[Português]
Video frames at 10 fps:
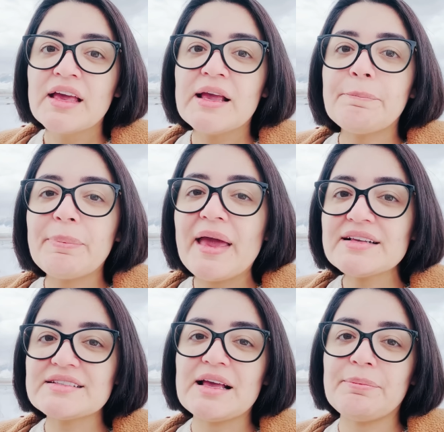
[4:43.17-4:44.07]
e
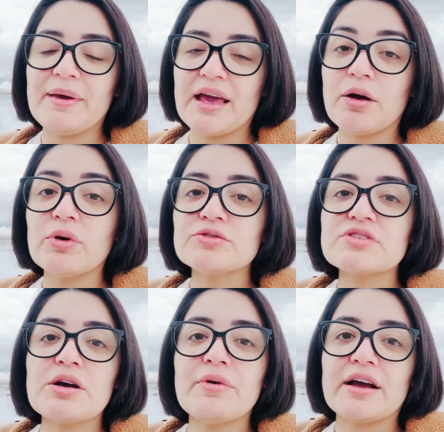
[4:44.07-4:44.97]
perceber quando
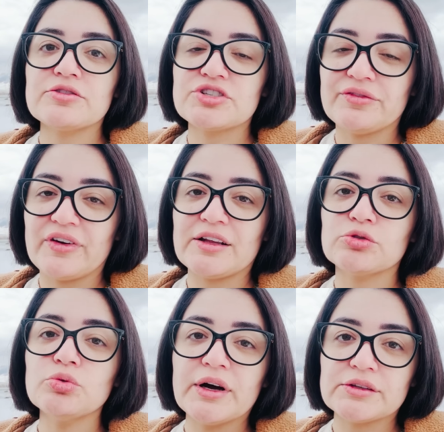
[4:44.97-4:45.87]
seu ego estiver
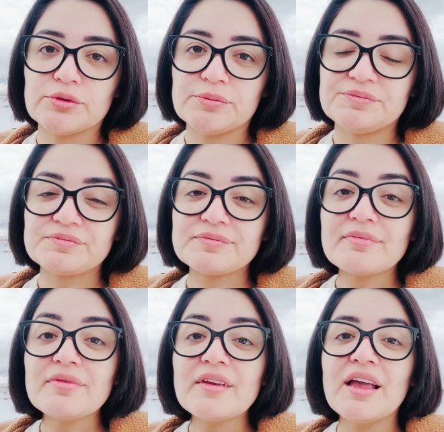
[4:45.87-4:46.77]
atuando,
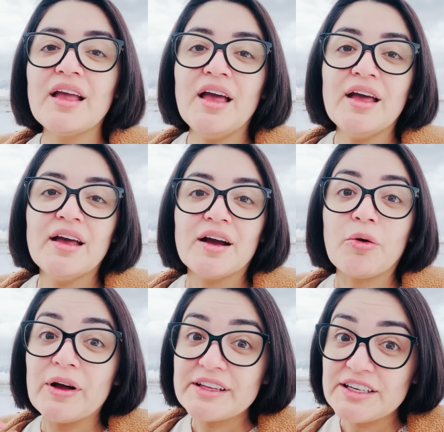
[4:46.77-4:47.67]

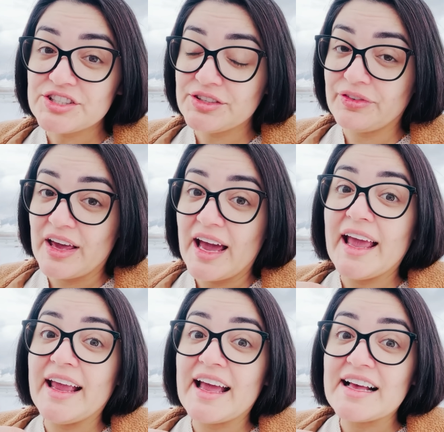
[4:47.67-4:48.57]
quando ele estiver
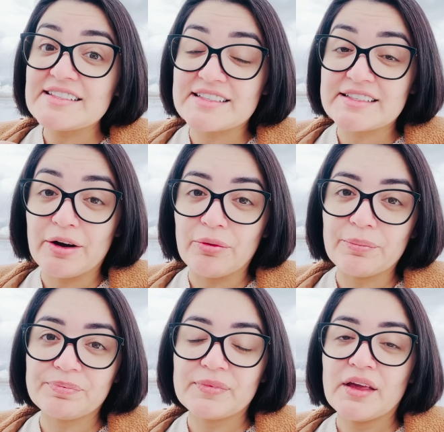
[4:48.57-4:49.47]
em ação.
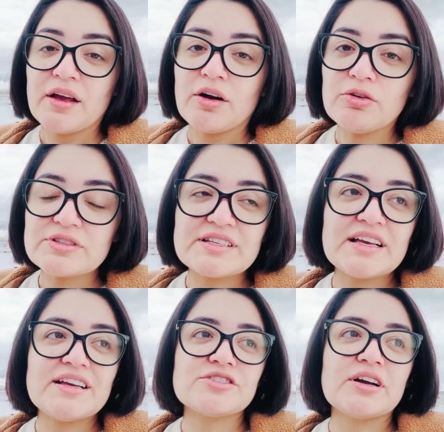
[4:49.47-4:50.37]
Ou
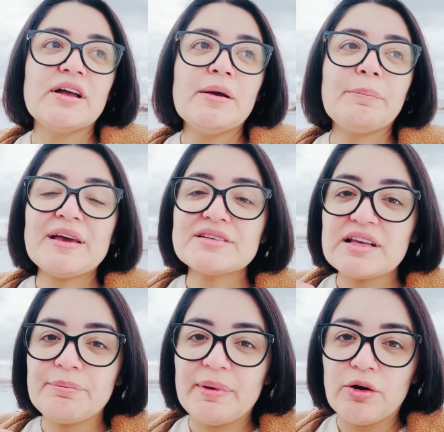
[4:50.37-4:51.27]
seja,
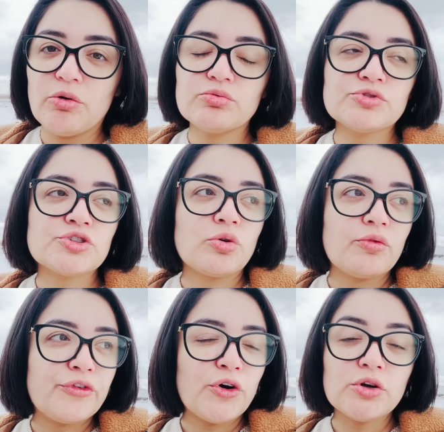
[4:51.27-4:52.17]
percebeu um
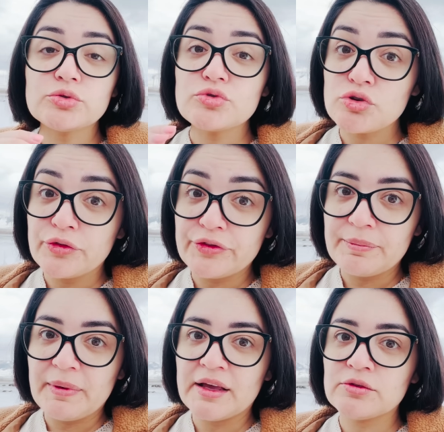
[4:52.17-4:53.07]
desconforto, um
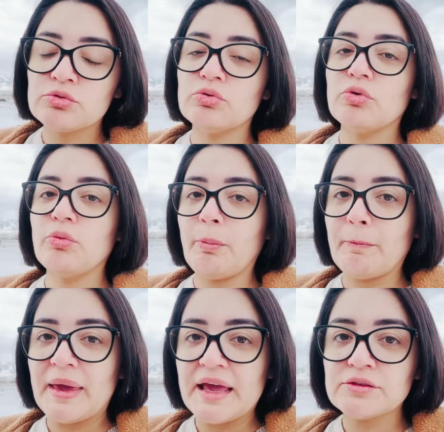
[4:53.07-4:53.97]
sofrimento, um
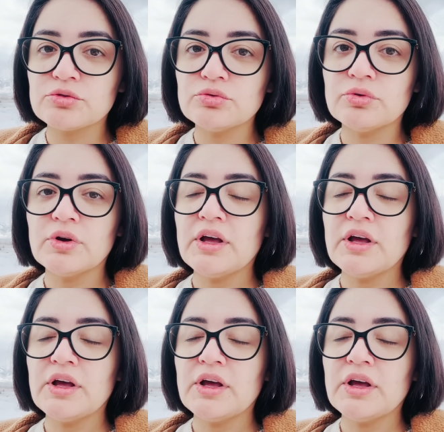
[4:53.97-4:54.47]
medo,